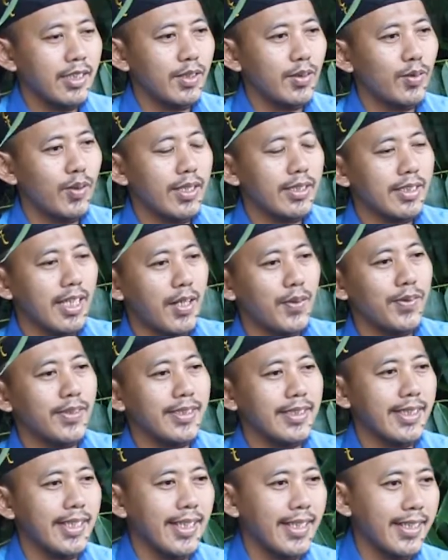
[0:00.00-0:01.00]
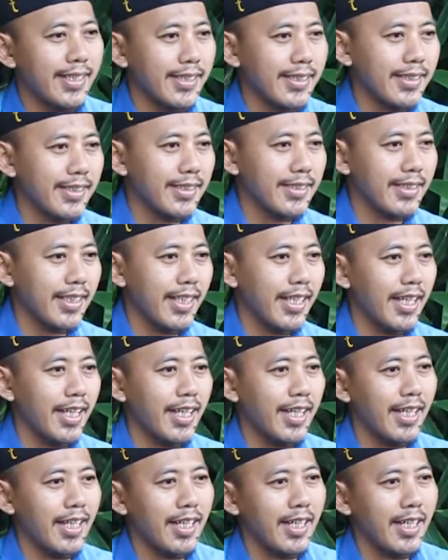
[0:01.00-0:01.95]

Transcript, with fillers: dua tahun ya saya